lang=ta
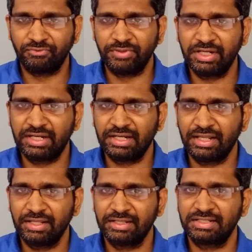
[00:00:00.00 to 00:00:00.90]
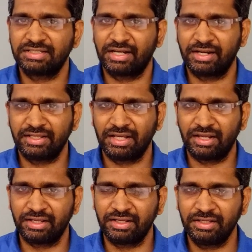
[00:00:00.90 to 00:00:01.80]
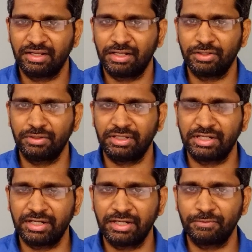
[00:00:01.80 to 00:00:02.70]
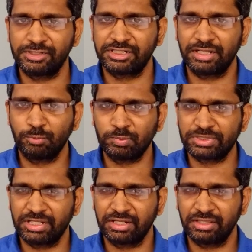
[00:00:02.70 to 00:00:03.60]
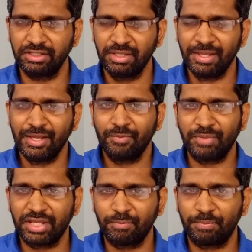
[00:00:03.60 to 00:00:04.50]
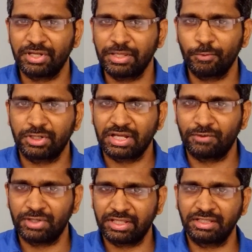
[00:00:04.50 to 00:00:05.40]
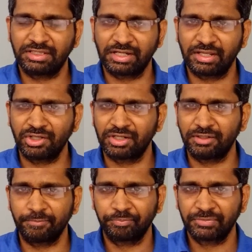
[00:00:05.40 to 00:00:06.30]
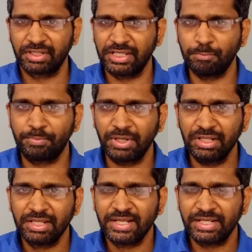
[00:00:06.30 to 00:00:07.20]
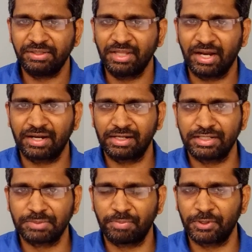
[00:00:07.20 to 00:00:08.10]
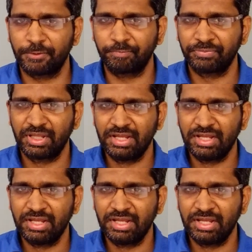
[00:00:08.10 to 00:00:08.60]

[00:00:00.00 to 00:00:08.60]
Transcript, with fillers: வீட்டில் சண்டையாக இருக்குது அது இரண்டு விஷயமும் சேர்ந்து மிகப்பெரிய ஒரு கவலையை தருகின்றது இப்போ இதை அனலைஸ் பண்ணணும்